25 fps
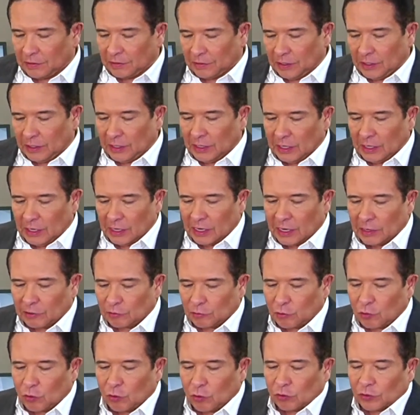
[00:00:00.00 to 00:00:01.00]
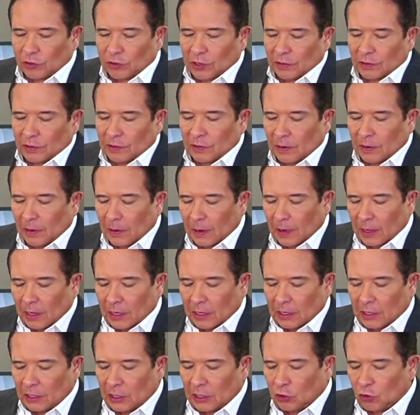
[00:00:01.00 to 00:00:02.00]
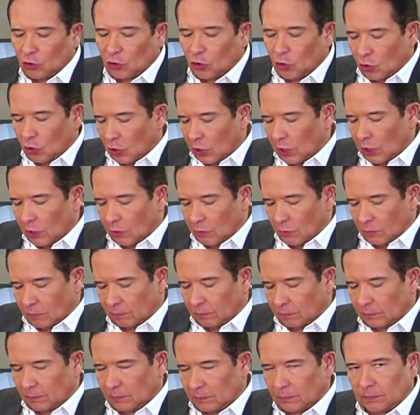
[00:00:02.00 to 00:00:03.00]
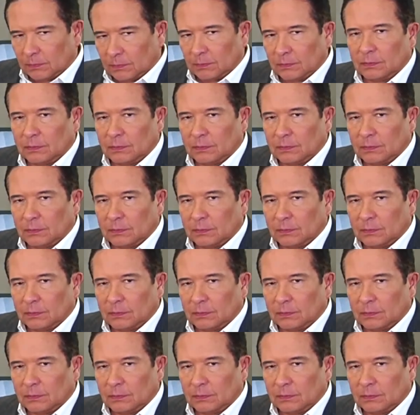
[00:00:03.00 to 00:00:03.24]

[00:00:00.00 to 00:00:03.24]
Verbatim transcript: Así las cosas. Y yo creo